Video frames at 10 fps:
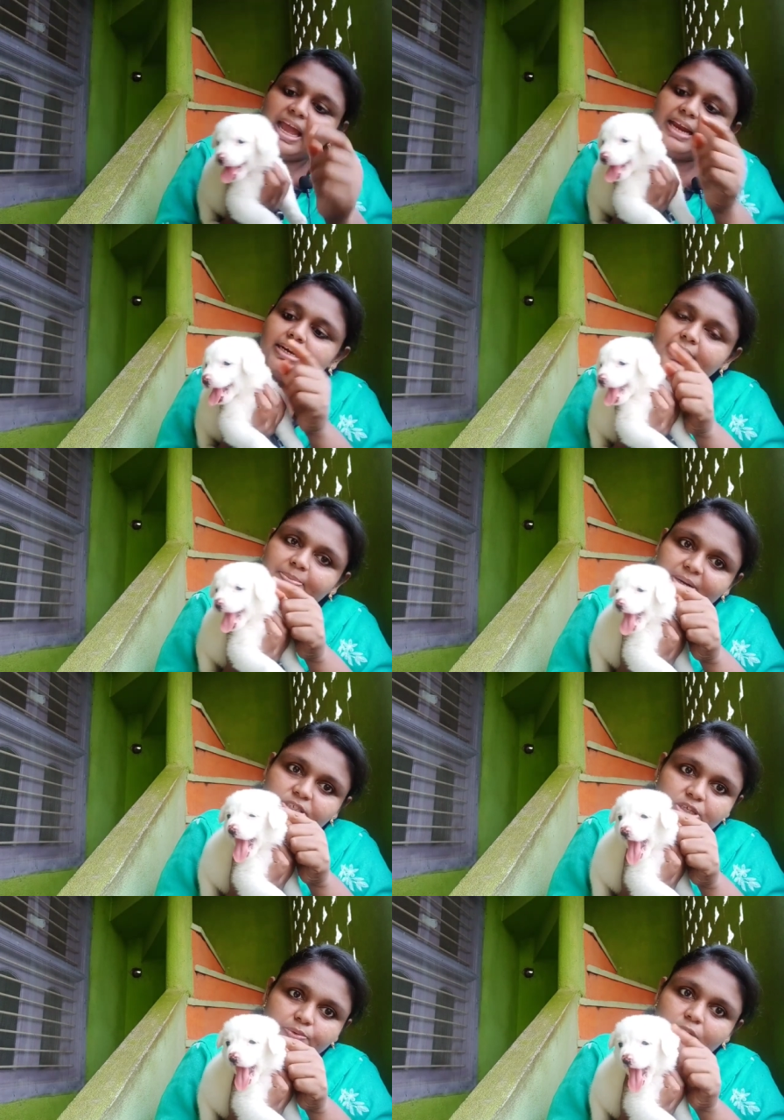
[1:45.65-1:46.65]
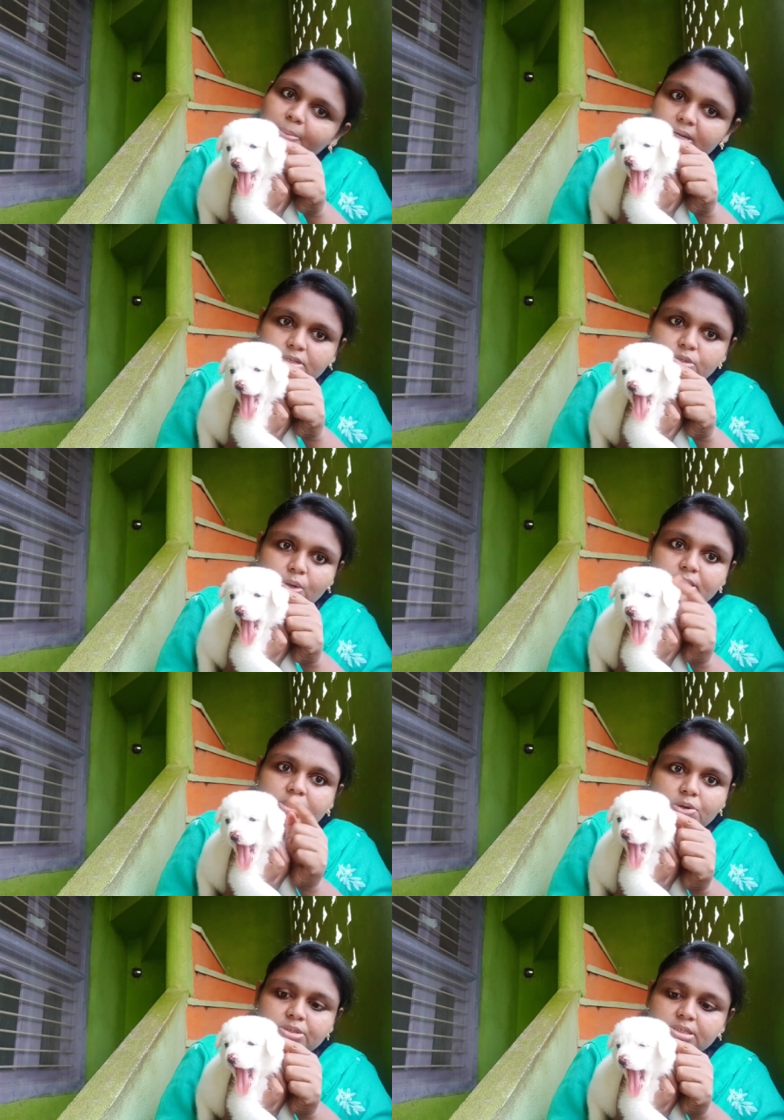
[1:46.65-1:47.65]
అండ్ ఇక్కడ మనం చెవులను
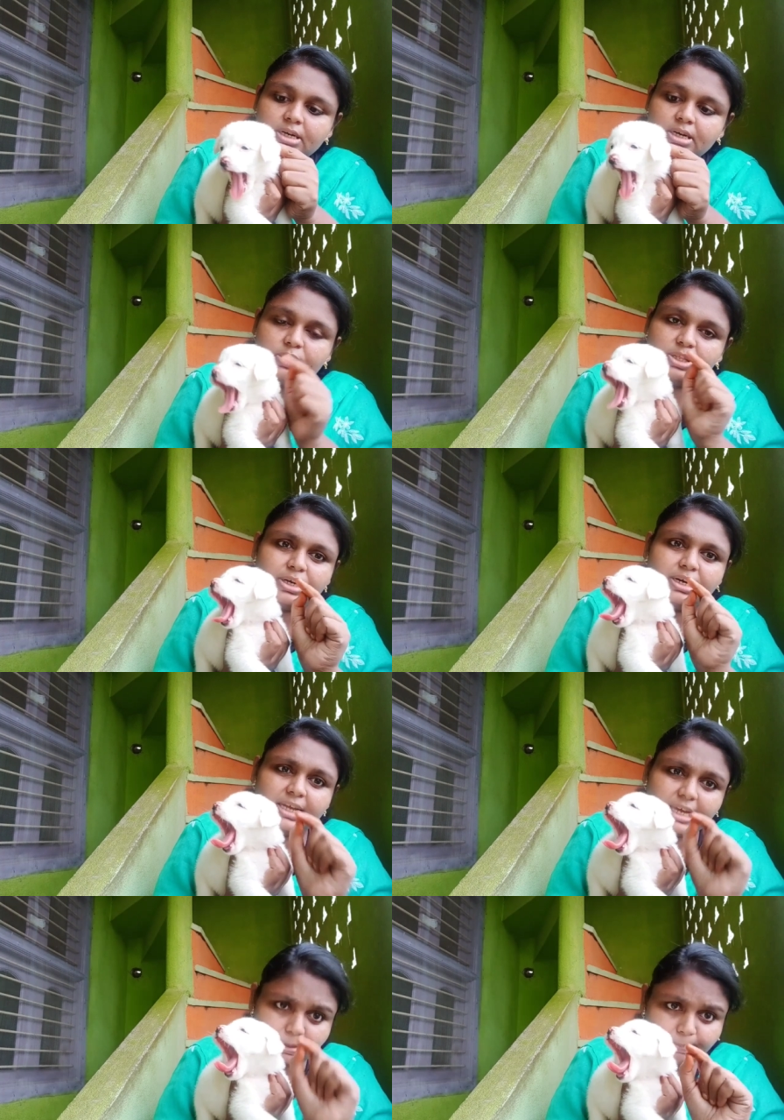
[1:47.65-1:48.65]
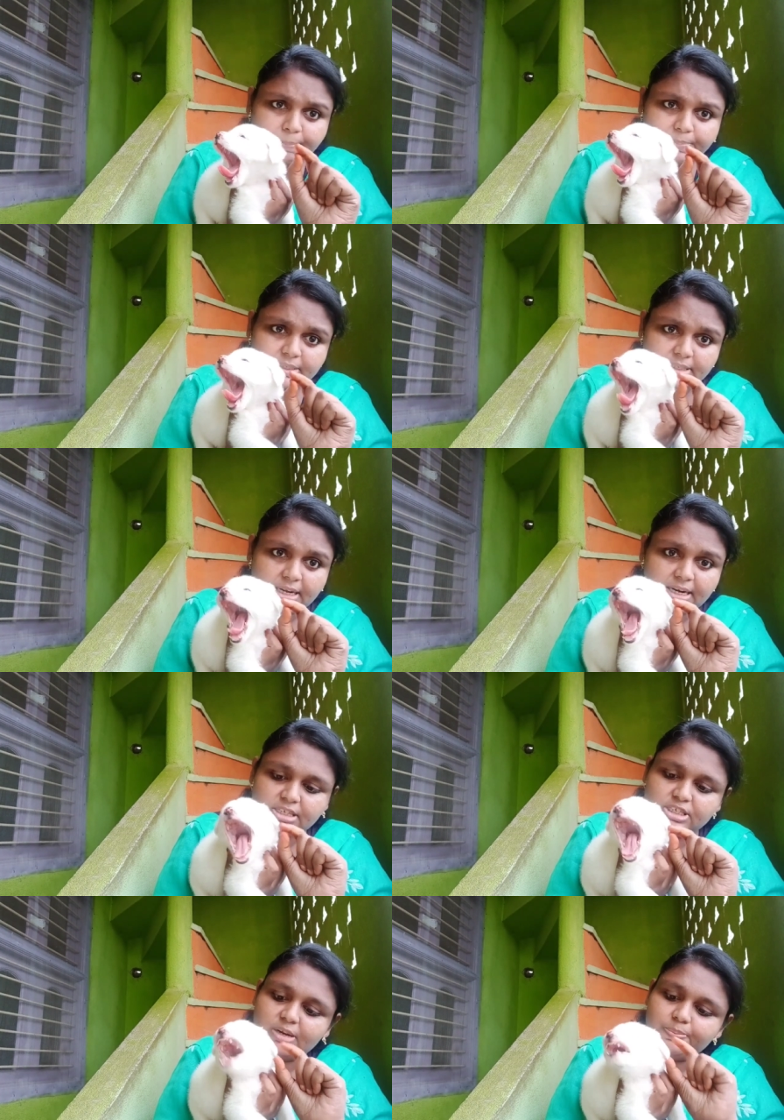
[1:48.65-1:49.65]
పట్టించుకోవాల్సిన అవసరం లేదు ఎందుకంటే ఏ పప్పీస్కైనా
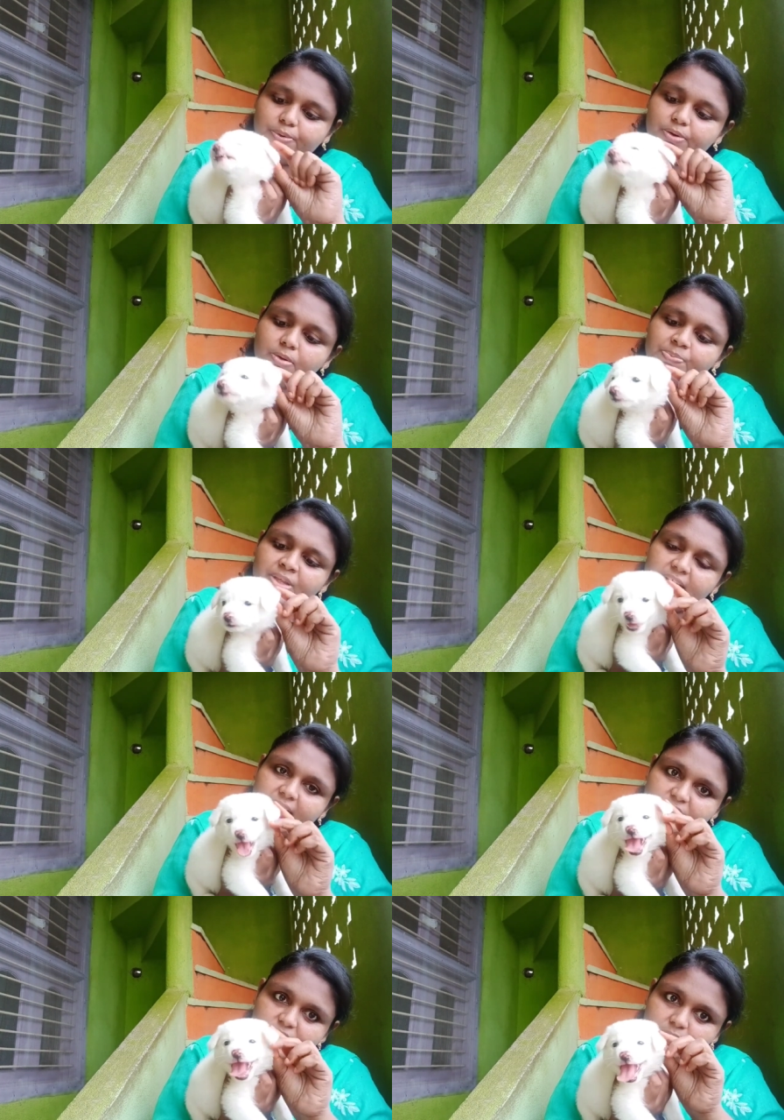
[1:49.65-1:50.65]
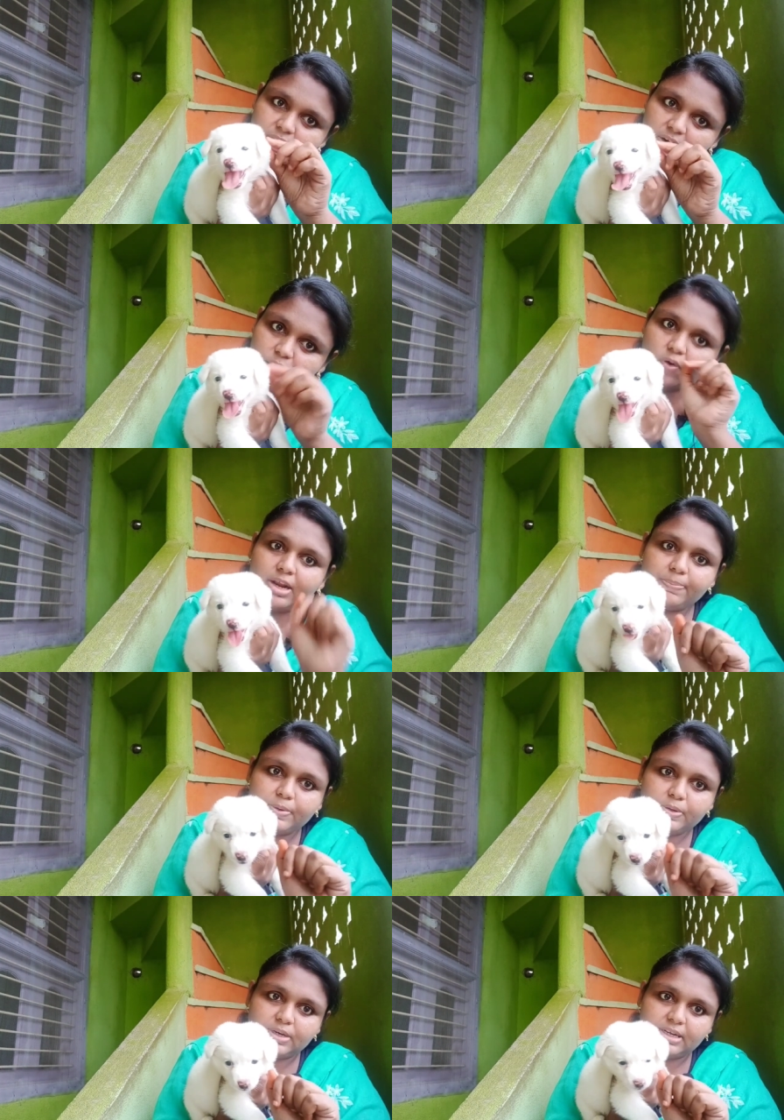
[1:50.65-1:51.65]
చిన్నప్పుడు ఇలా చెవులు ఇలా ఫాల్
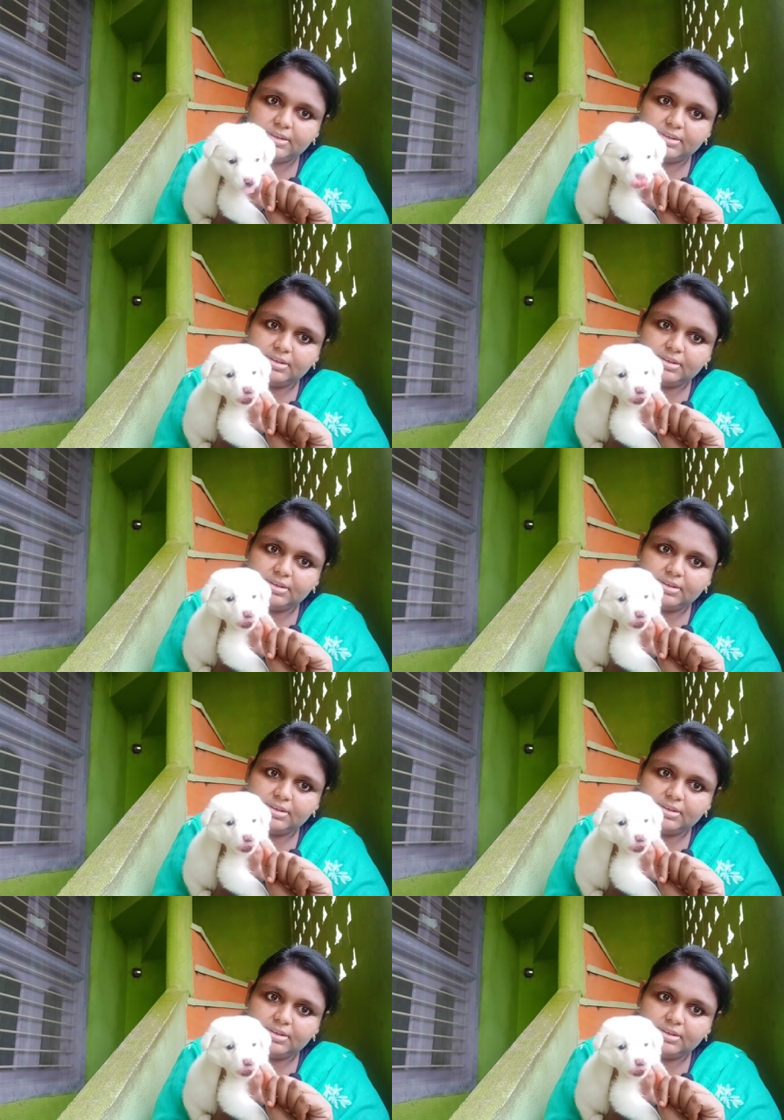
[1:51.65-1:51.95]
అయిపోయి ఉంటాయి